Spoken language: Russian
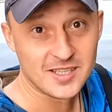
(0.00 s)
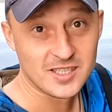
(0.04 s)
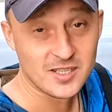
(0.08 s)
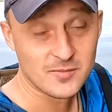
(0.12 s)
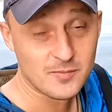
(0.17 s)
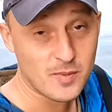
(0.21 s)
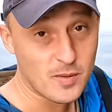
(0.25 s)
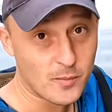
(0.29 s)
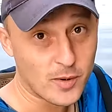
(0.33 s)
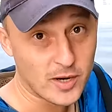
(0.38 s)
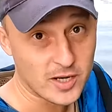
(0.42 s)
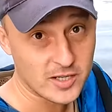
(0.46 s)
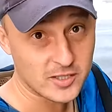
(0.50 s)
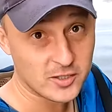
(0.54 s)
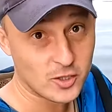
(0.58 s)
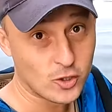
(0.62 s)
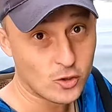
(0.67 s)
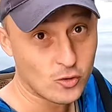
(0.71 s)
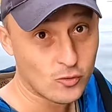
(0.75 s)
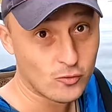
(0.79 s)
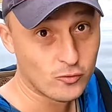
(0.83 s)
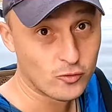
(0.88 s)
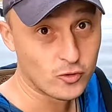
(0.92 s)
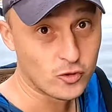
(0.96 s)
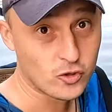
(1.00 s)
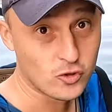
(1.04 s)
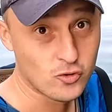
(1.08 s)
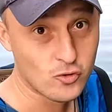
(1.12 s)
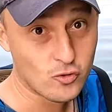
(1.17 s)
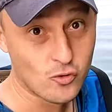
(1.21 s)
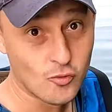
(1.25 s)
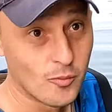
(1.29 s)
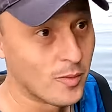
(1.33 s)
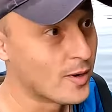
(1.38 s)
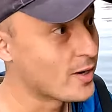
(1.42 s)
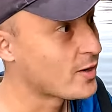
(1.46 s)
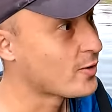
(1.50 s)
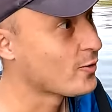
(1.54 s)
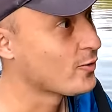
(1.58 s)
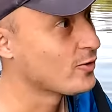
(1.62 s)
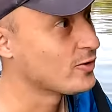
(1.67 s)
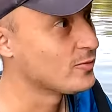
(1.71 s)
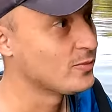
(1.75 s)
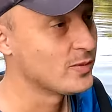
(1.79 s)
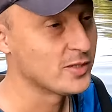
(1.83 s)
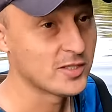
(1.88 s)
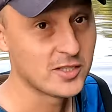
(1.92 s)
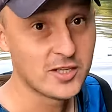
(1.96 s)
если бы поймали здоровую щуку,
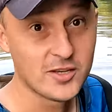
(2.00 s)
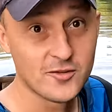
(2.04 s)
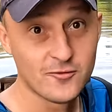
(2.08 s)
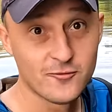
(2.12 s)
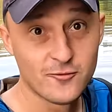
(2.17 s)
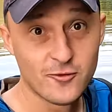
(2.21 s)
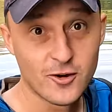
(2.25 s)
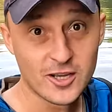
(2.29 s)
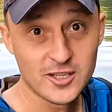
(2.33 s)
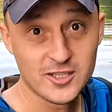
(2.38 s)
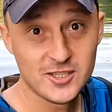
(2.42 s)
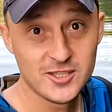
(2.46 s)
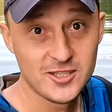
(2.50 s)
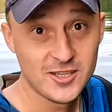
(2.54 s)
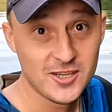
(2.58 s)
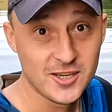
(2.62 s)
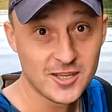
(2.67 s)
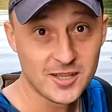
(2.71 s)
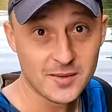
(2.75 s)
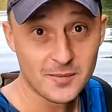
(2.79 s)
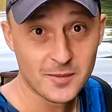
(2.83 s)
боролись бы с ней в воде,